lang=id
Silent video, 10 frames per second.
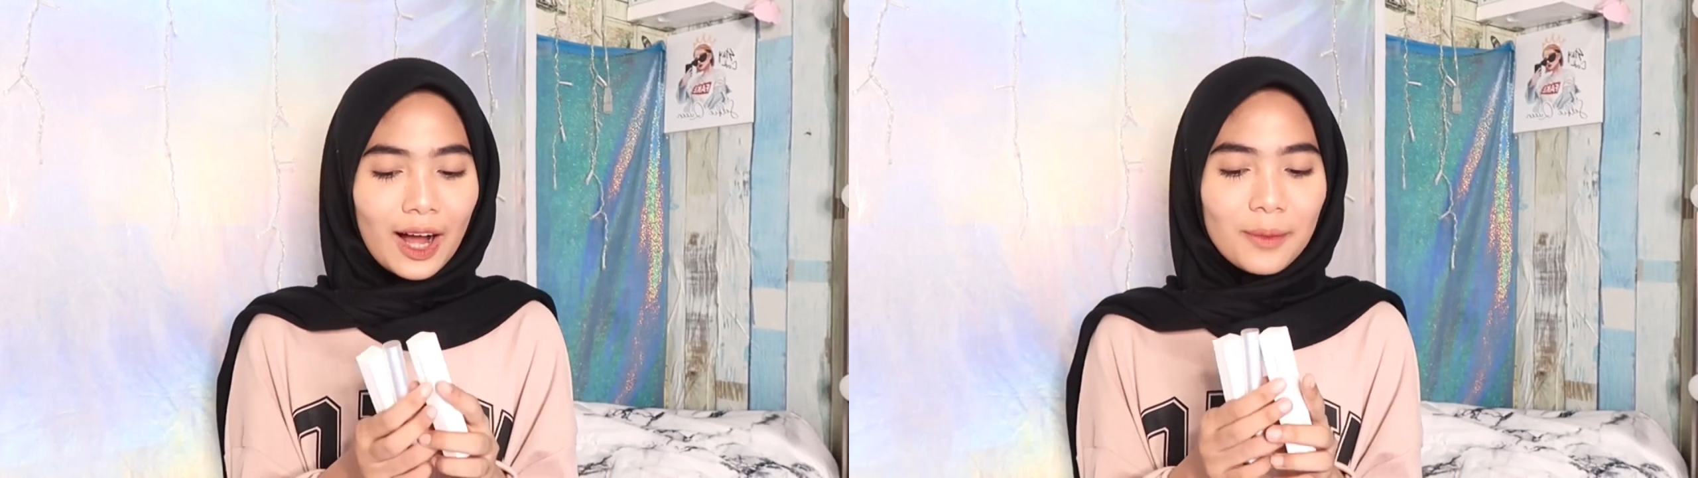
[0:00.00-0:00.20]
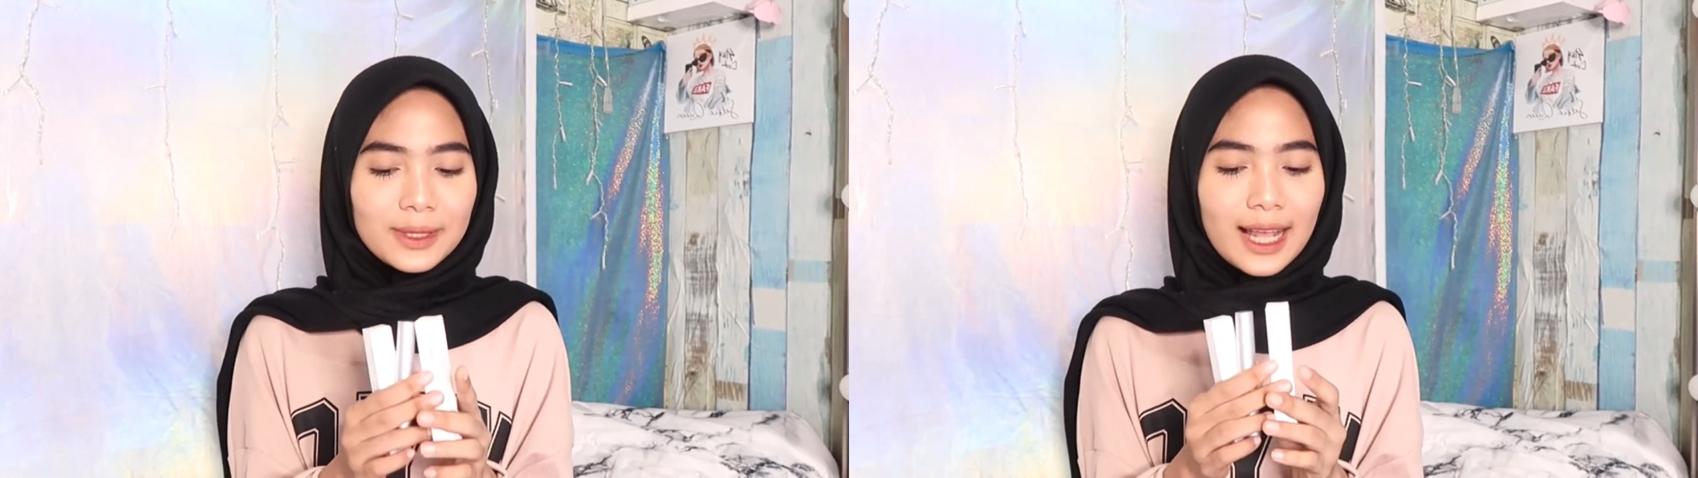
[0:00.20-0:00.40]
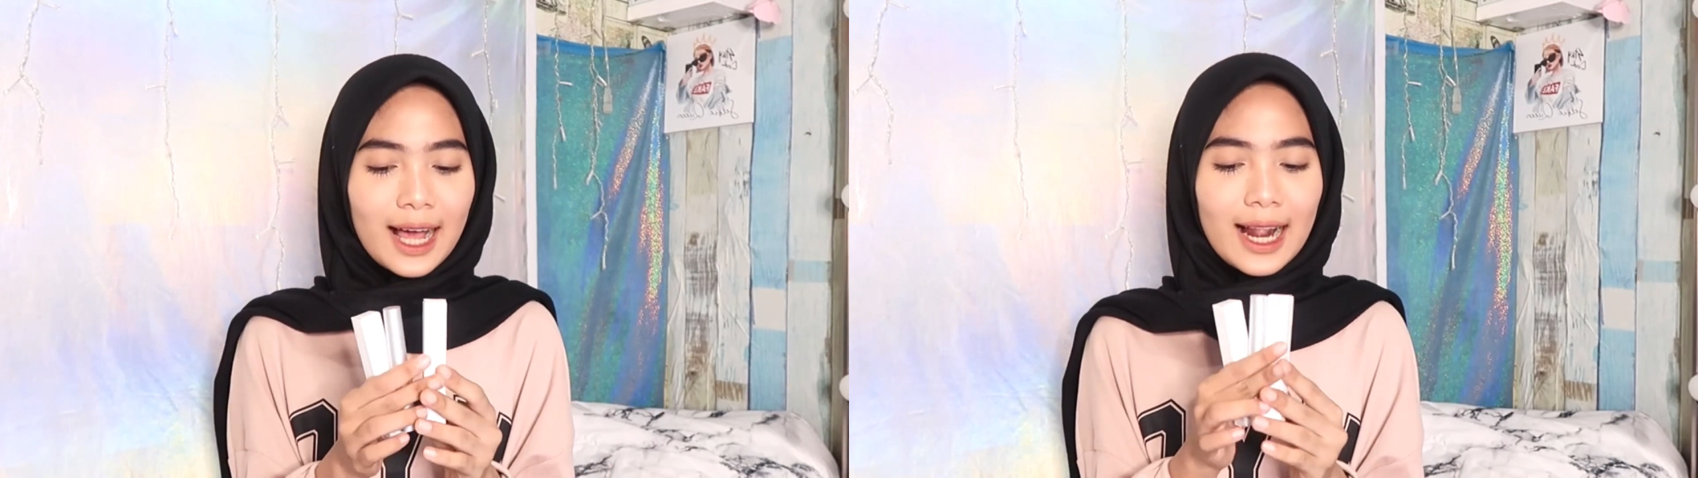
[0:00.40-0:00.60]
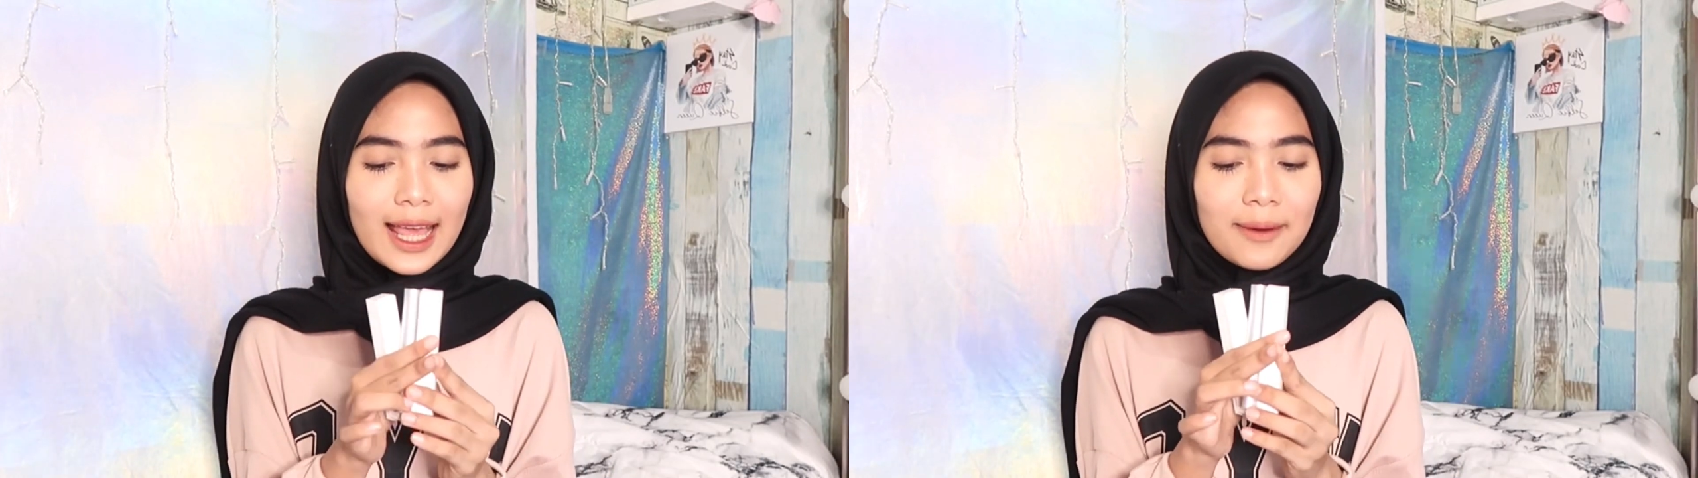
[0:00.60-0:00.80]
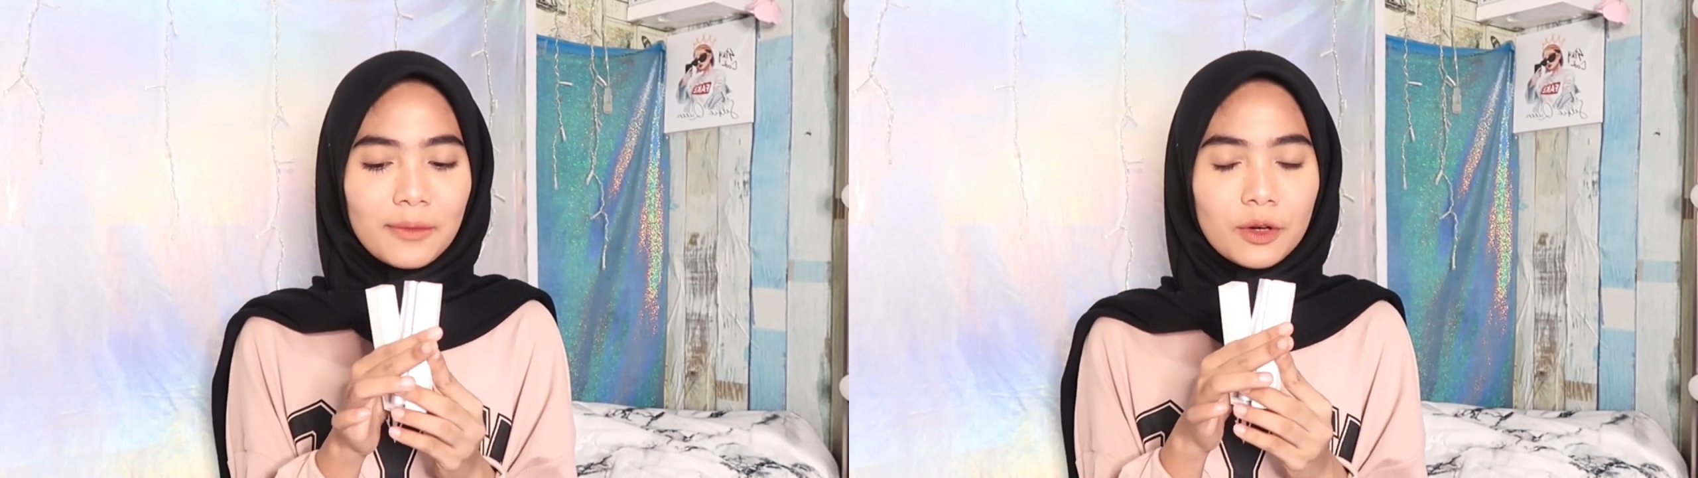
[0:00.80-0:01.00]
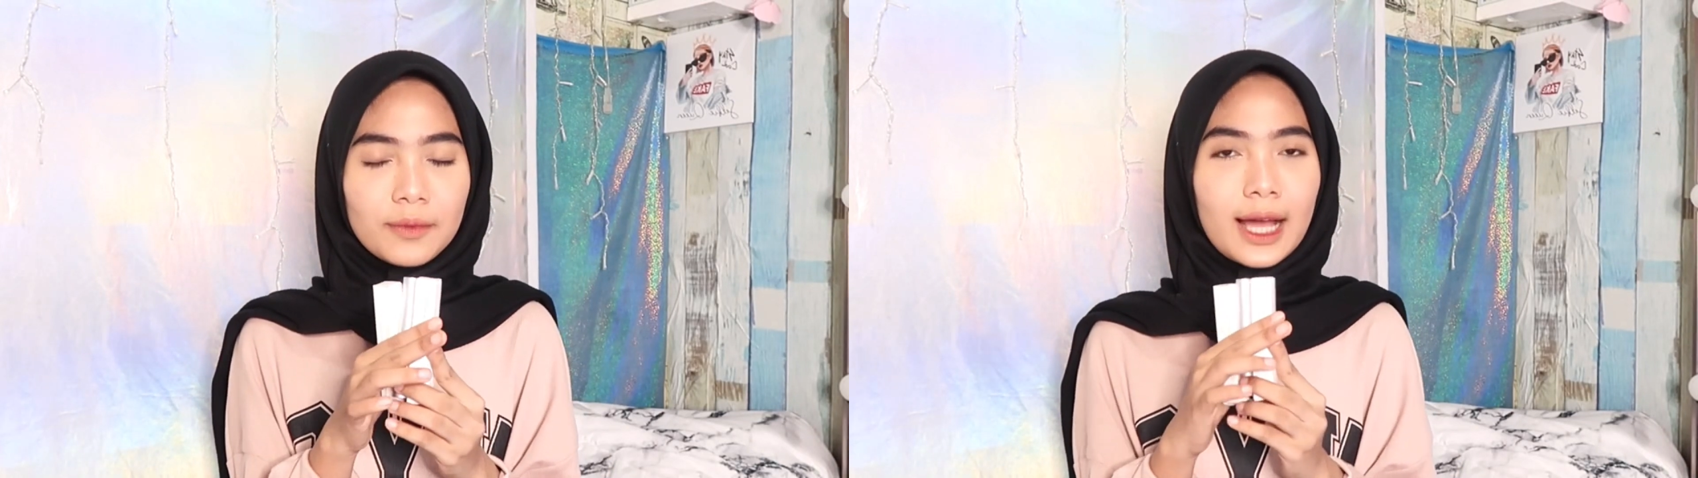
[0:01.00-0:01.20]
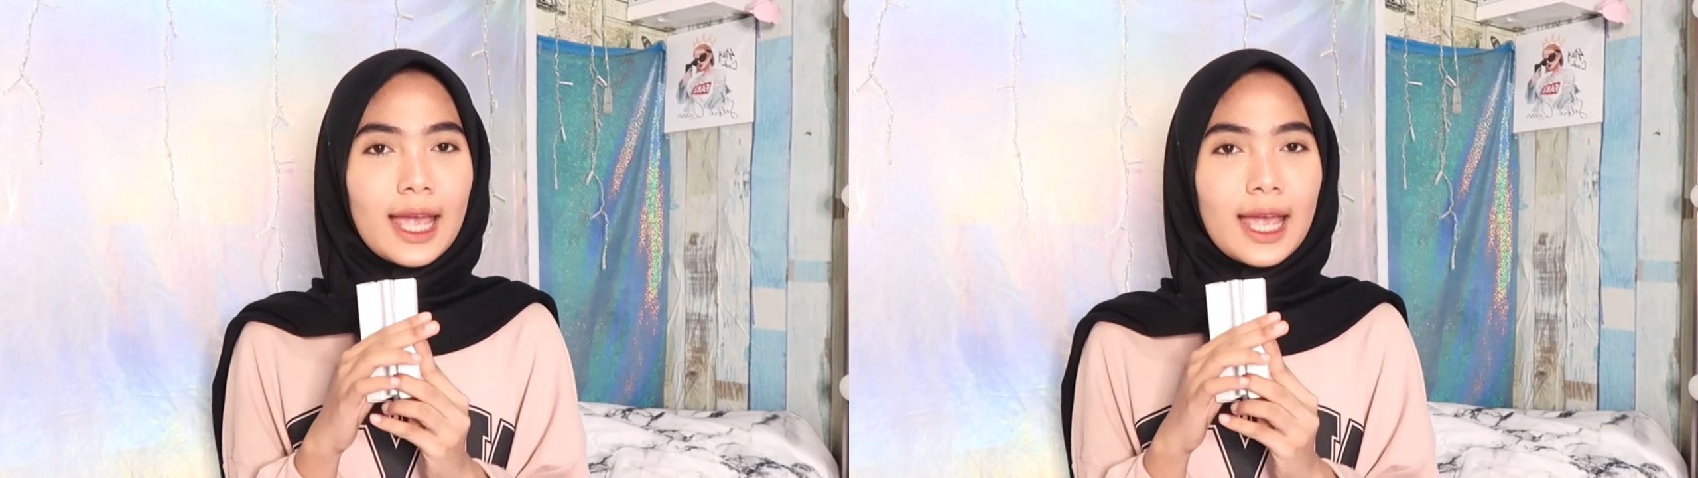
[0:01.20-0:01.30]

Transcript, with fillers: kalau misal kalian mau